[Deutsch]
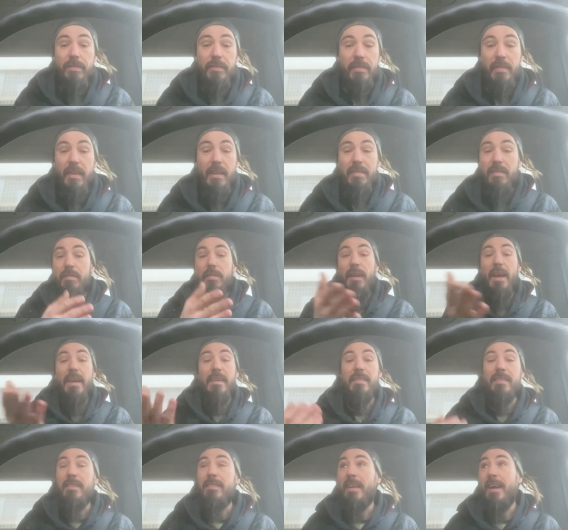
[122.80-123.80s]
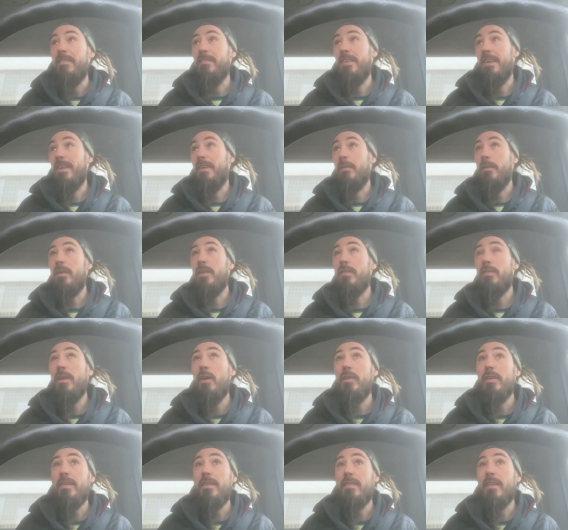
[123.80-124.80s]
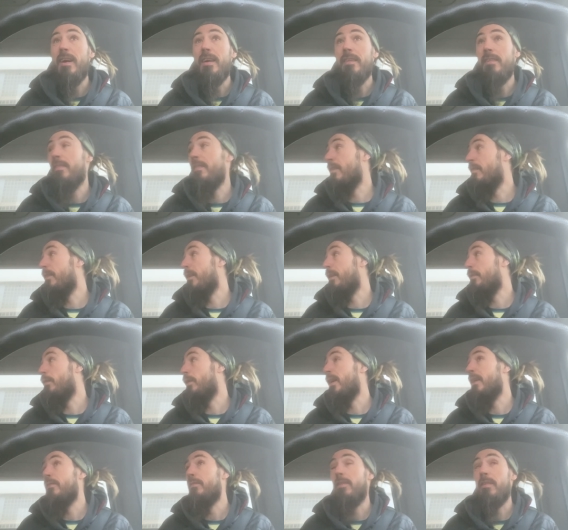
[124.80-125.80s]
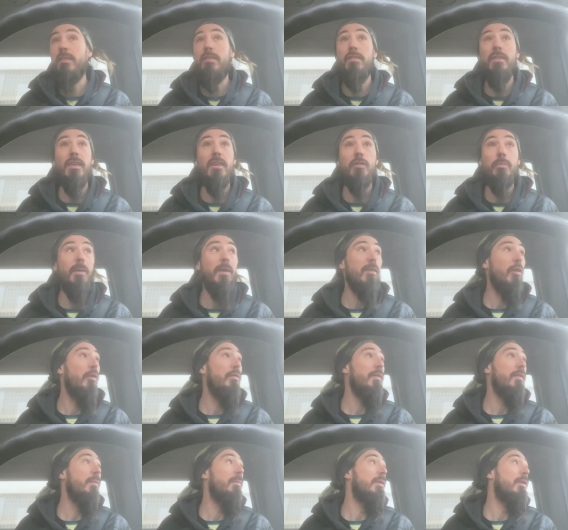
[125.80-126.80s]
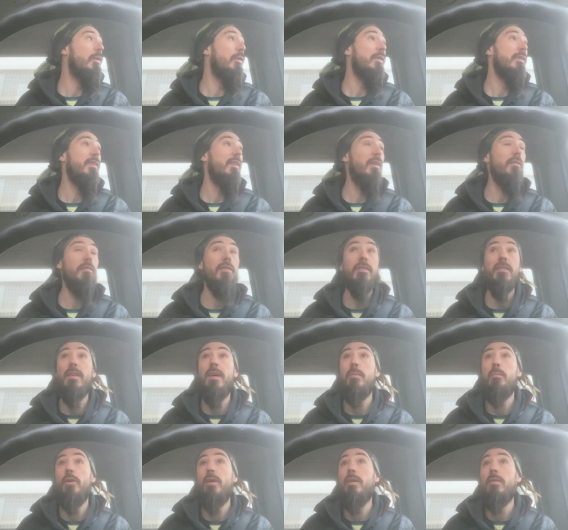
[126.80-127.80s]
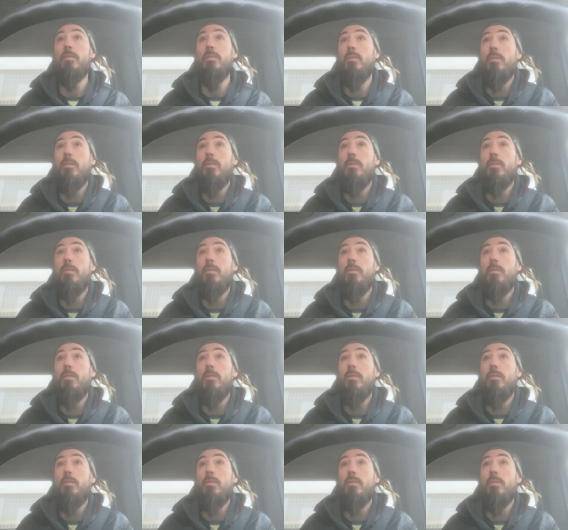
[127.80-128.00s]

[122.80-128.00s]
das ist vielleicht nicht dein Weg. Und ich will auch nicht sagen, dass dieser Weg für jeden was ist, weil ich spreche öfter mit Leuten, die einfach sagen, boah, ich,